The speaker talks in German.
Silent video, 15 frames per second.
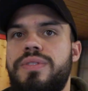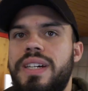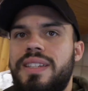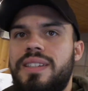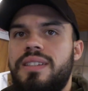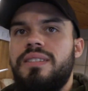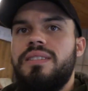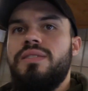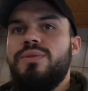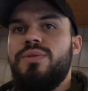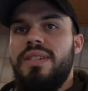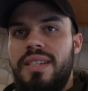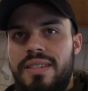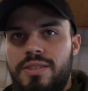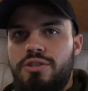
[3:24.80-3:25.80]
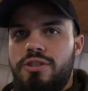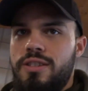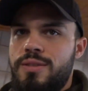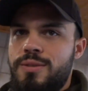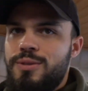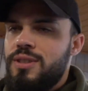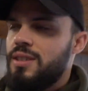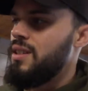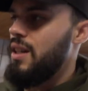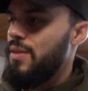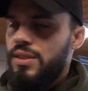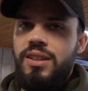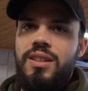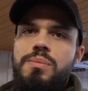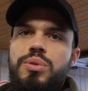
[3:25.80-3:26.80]
weiter zur nächsten Station. Da
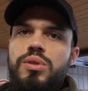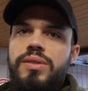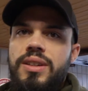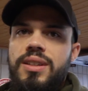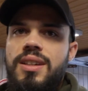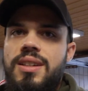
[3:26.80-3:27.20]
wird dann gepulvert.